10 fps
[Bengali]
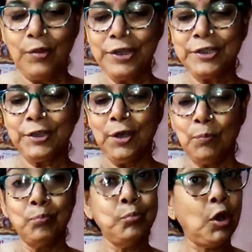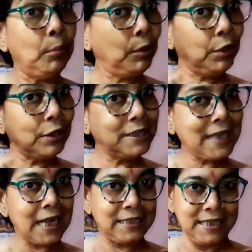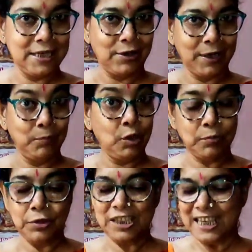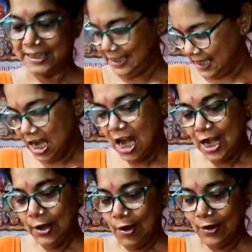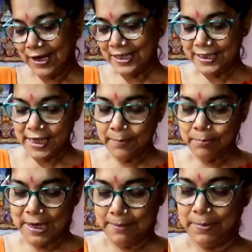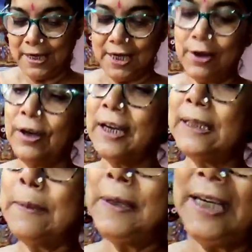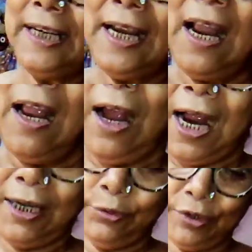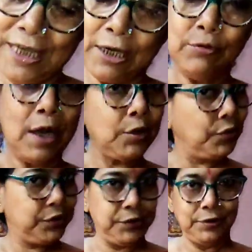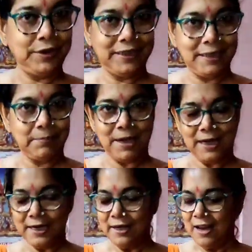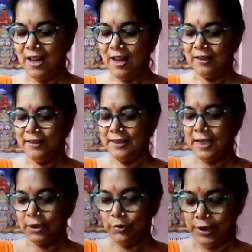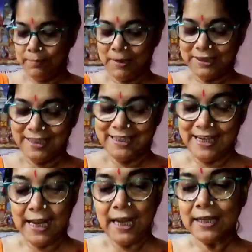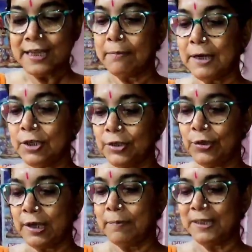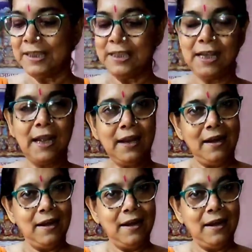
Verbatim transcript: ওই যে মোমোর চাটনি করে মোমোর চাটনি লঙ্কা দিয়ে পাকা পাকা লঙ্কা দেবেন আর দু চার কোয়া রসুনও দিতে পারেন দিয়ে ধনে পাতা দিয়ে সামান্য ধনে পাতা দিয়ে